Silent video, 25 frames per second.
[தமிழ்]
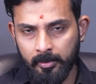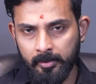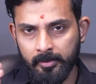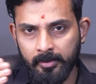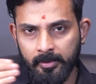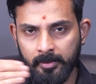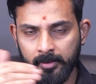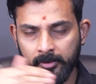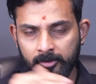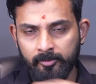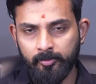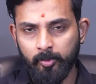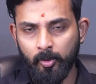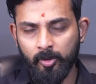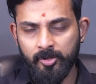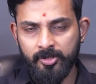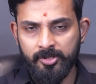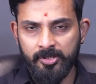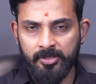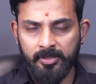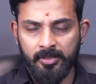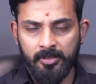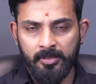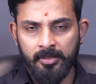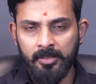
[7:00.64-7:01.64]
இந்த
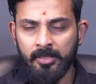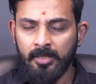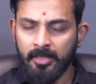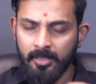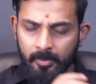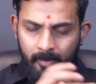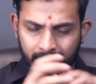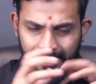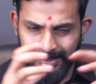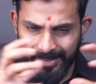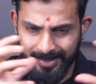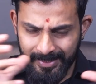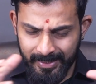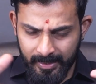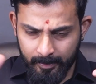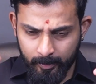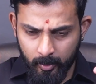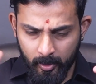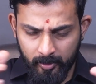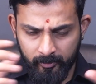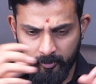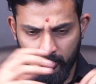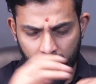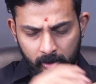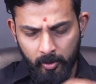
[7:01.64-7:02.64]
ஸ்போர்ட்ஸு இது மாதிரி நிறைய
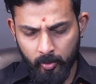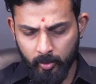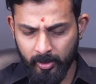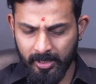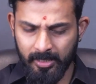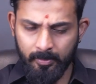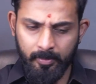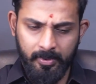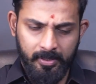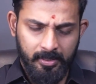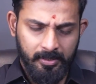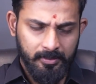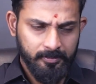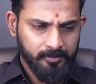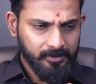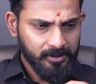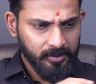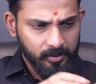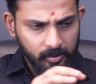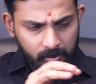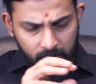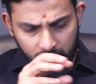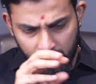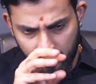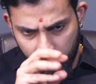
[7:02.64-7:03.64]
போர்ட்ஃபோலியோ கொடுக்கப்பட்டிருக்கு
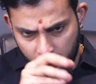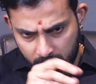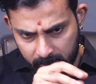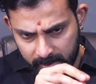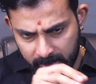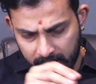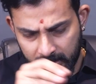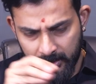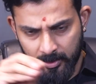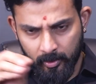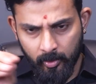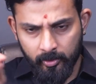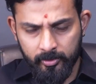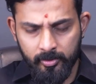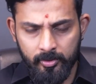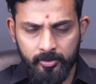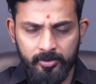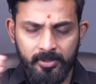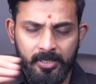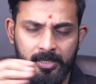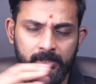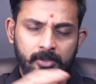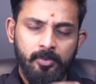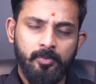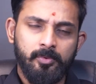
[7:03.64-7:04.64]
ஒவ்வொருத்தர்கிட்ட கொஞ்சம்
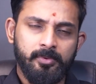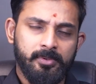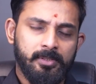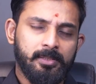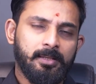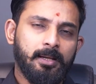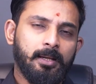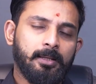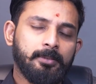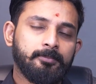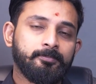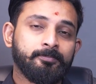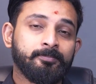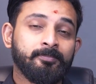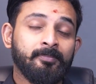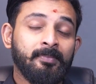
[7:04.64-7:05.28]
கொஞ்சம் எடுத்து கொடுத்துருக்காங்க